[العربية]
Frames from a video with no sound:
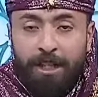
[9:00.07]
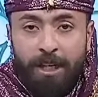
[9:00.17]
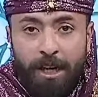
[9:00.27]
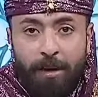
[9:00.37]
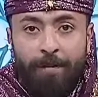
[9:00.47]

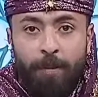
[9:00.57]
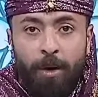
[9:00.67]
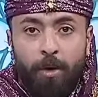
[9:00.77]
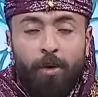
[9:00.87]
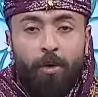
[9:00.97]
نفسيا
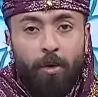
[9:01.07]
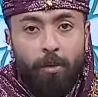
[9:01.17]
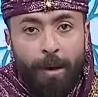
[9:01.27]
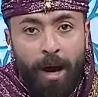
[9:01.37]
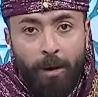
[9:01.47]

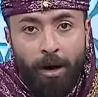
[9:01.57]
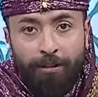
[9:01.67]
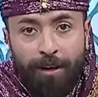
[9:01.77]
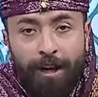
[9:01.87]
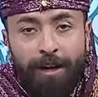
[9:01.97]
ونكون معه
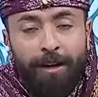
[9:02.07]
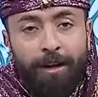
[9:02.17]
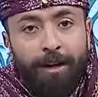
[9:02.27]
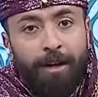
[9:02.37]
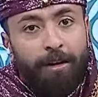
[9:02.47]
واقفين
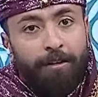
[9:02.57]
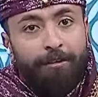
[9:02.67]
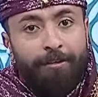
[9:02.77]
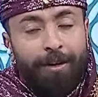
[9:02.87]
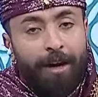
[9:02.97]

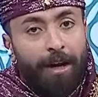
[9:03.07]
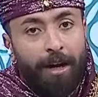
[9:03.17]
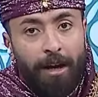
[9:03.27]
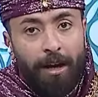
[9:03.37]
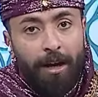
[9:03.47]

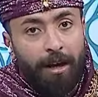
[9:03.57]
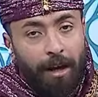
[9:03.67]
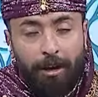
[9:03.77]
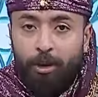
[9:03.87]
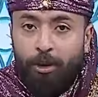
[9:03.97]

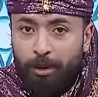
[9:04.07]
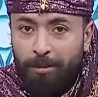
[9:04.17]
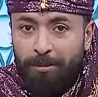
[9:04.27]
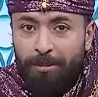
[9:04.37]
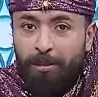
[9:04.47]

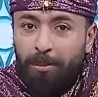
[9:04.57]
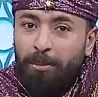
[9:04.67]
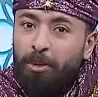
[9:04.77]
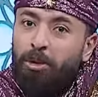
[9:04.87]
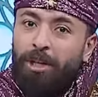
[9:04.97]
فارجوكم
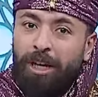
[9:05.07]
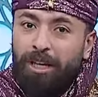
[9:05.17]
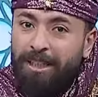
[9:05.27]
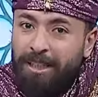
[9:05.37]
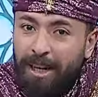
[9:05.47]
بدون
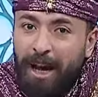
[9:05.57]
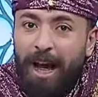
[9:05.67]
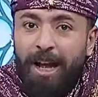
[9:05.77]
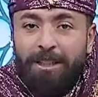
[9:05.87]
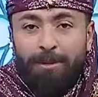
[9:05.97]
يعني
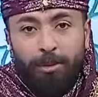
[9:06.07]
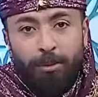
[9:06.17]
استنقاص